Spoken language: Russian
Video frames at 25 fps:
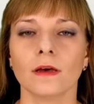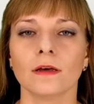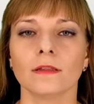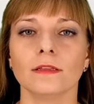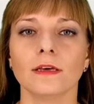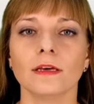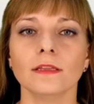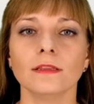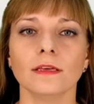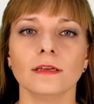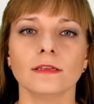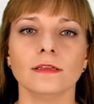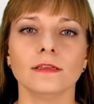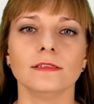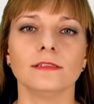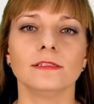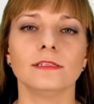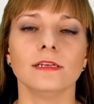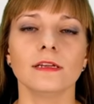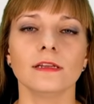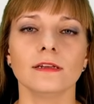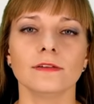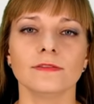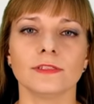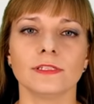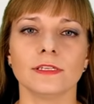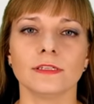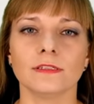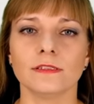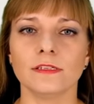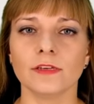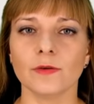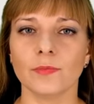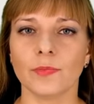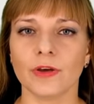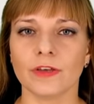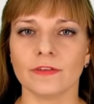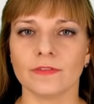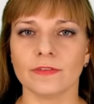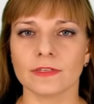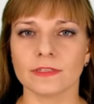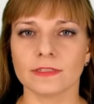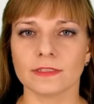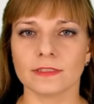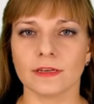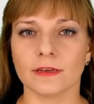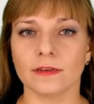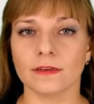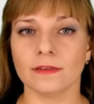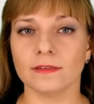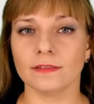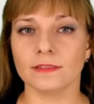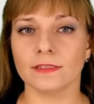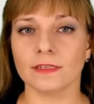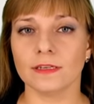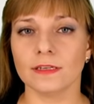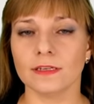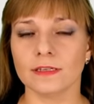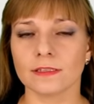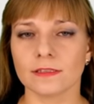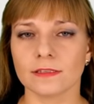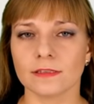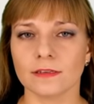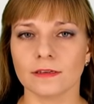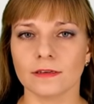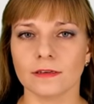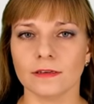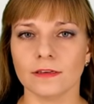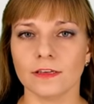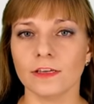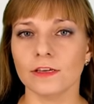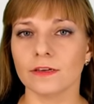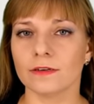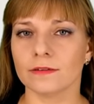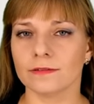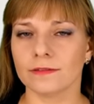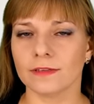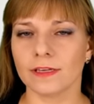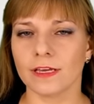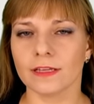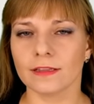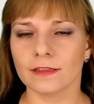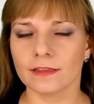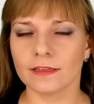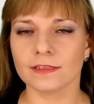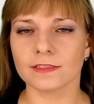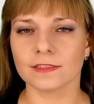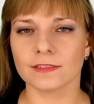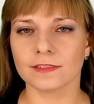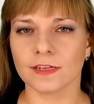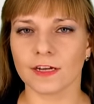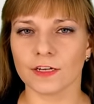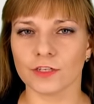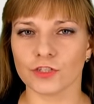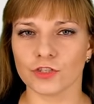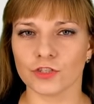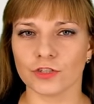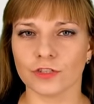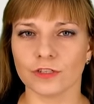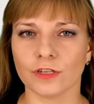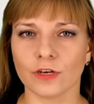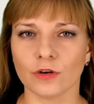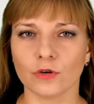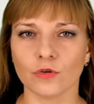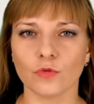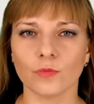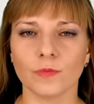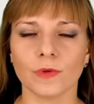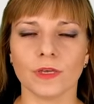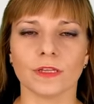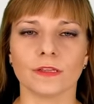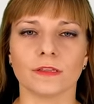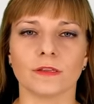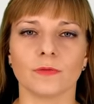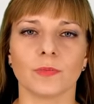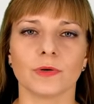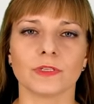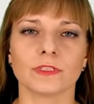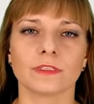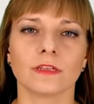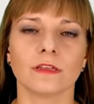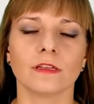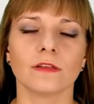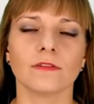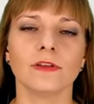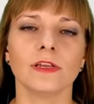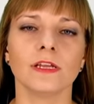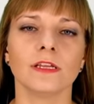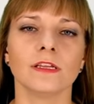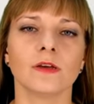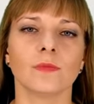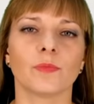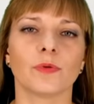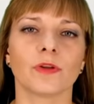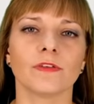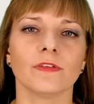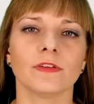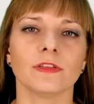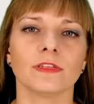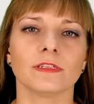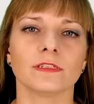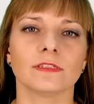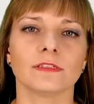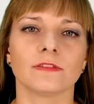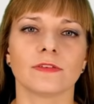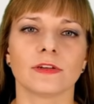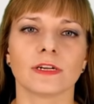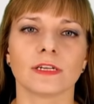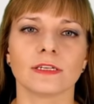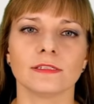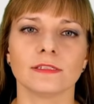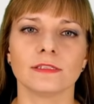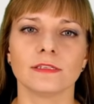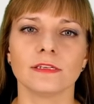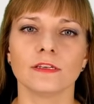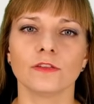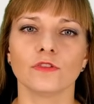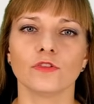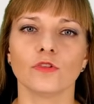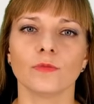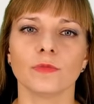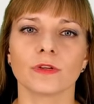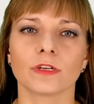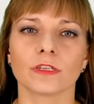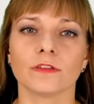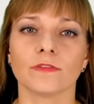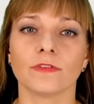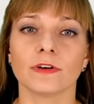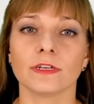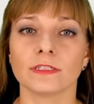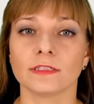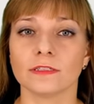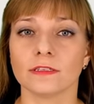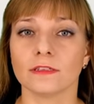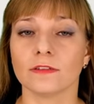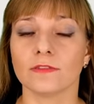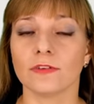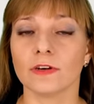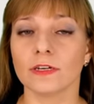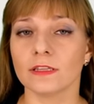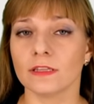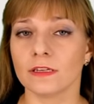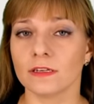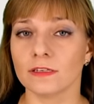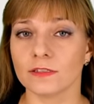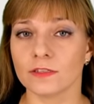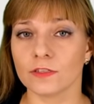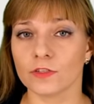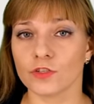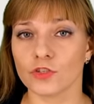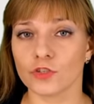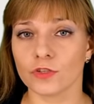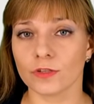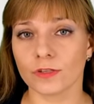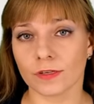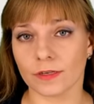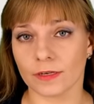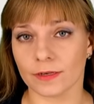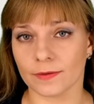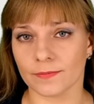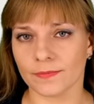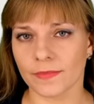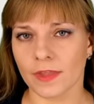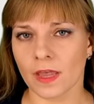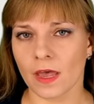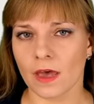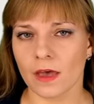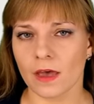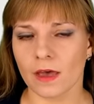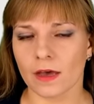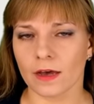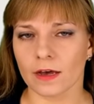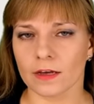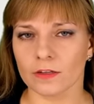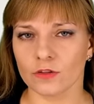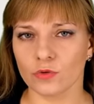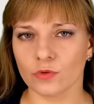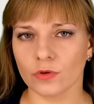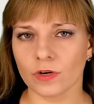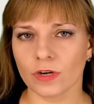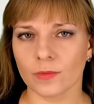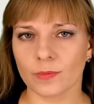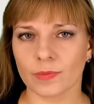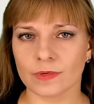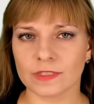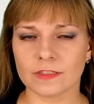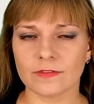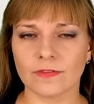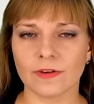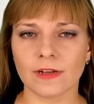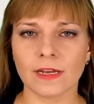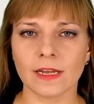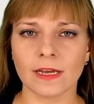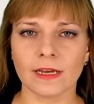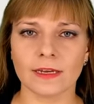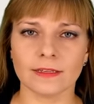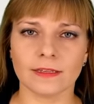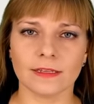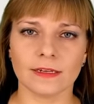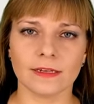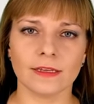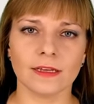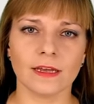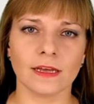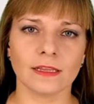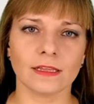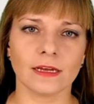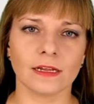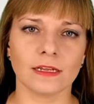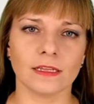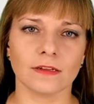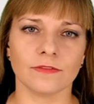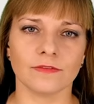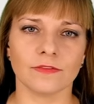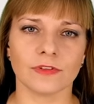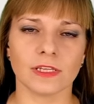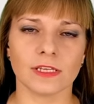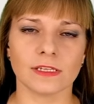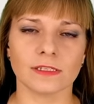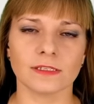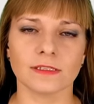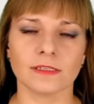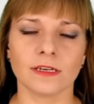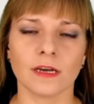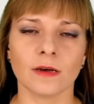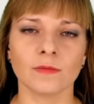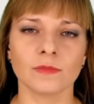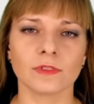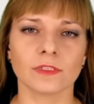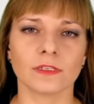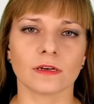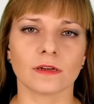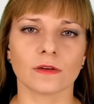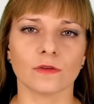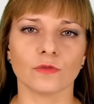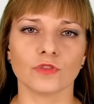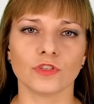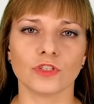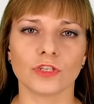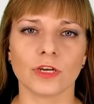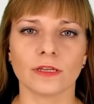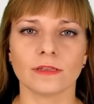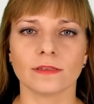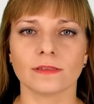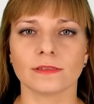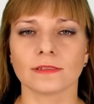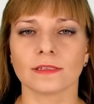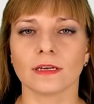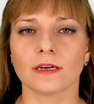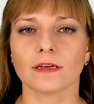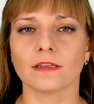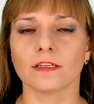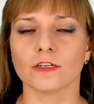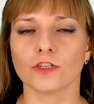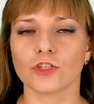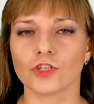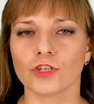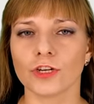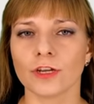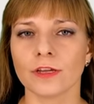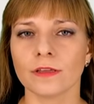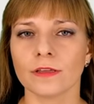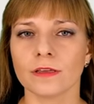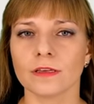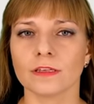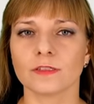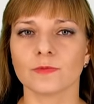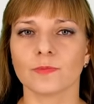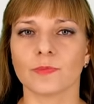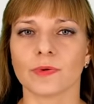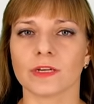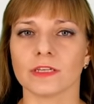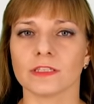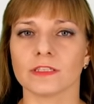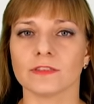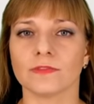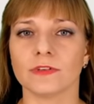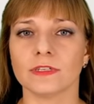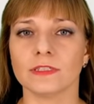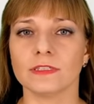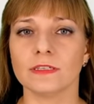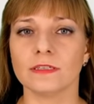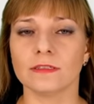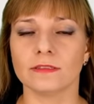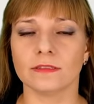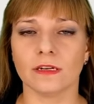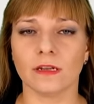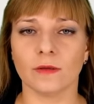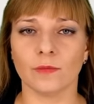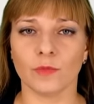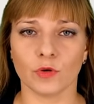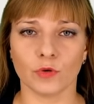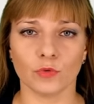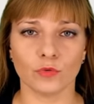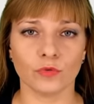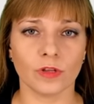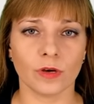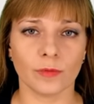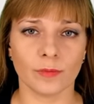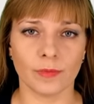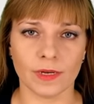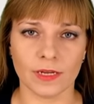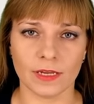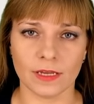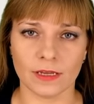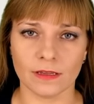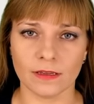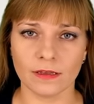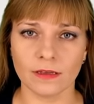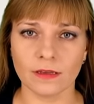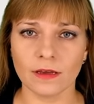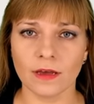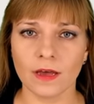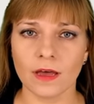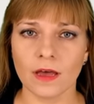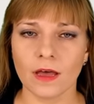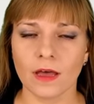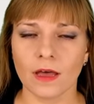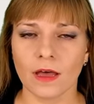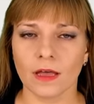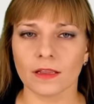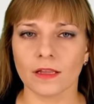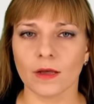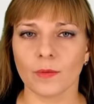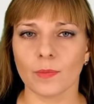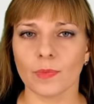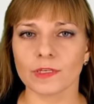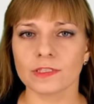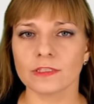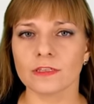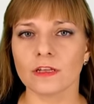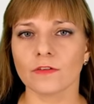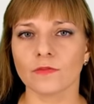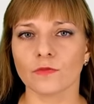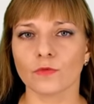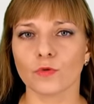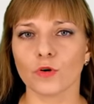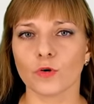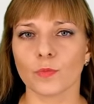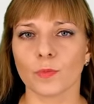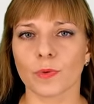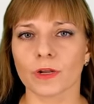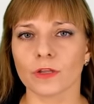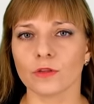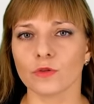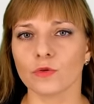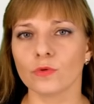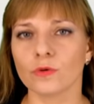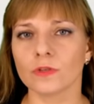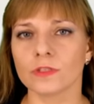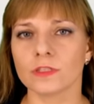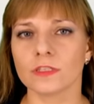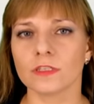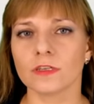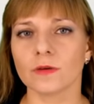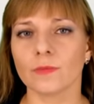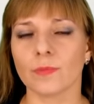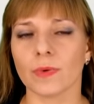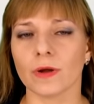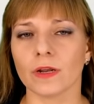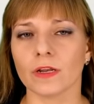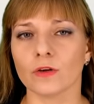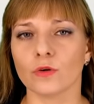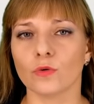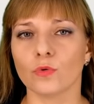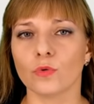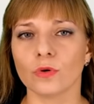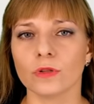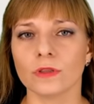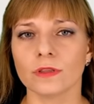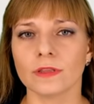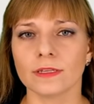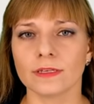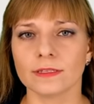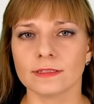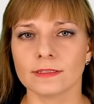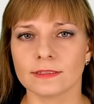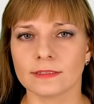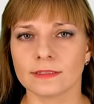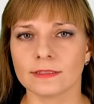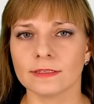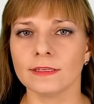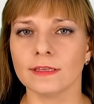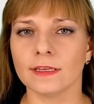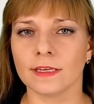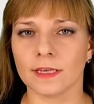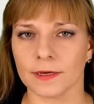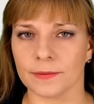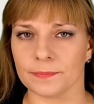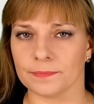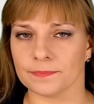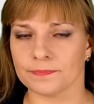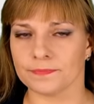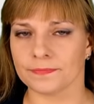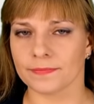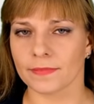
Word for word: На этой неделе в сети появился интересный и неоднозначный документ – постановление правительства России номер 2234, которое позволяет региональным властям заключать соглашения с производителями удобрений на поставку их продукции по льготной цене.